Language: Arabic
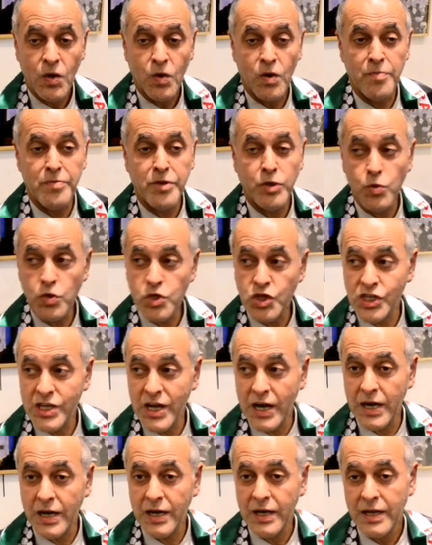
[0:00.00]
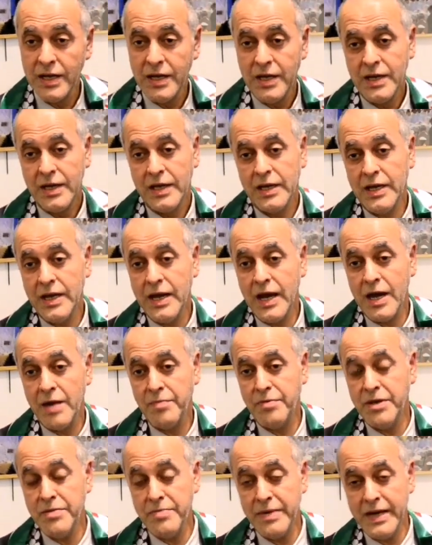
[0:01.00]
ومن وجدة إلى
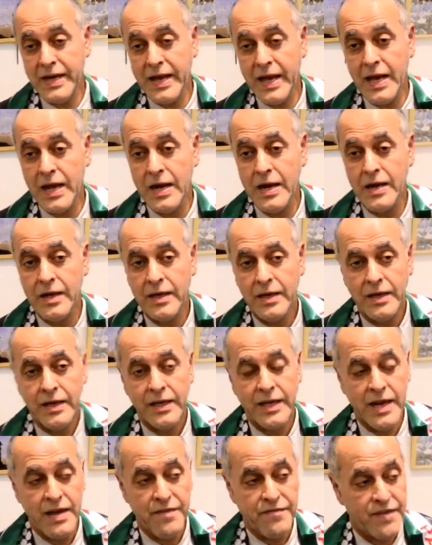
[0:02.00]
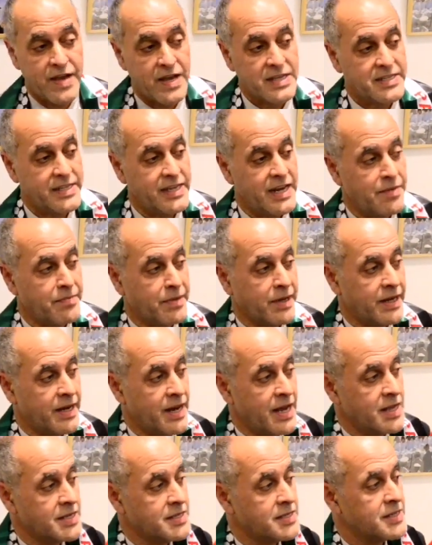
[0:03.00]
بني ملال إلى فاس إلى
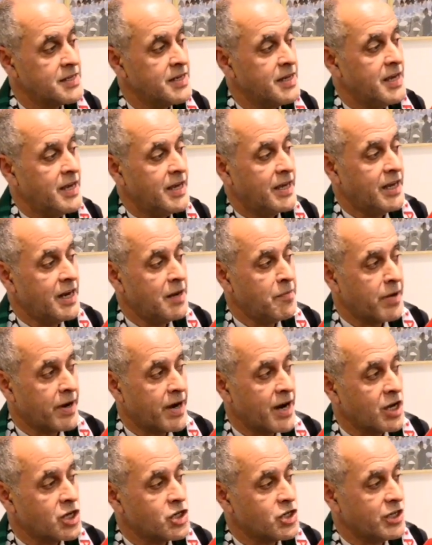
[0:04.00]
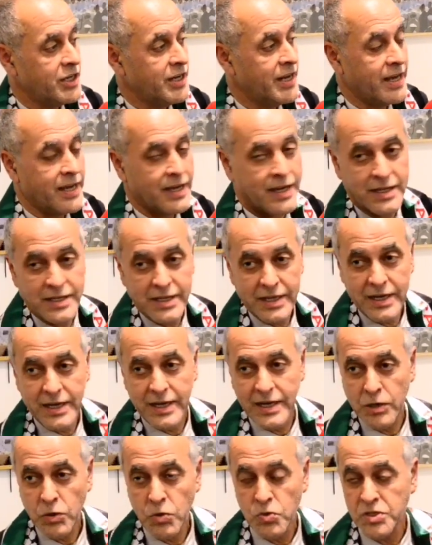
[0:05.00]
مكناس إلى مراكش إلى أكادير
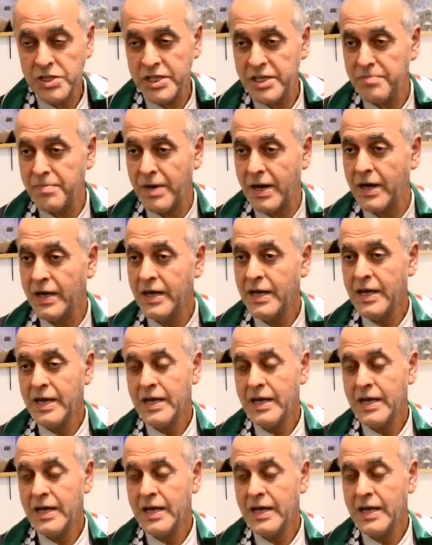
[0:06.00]
إلى الحسيمة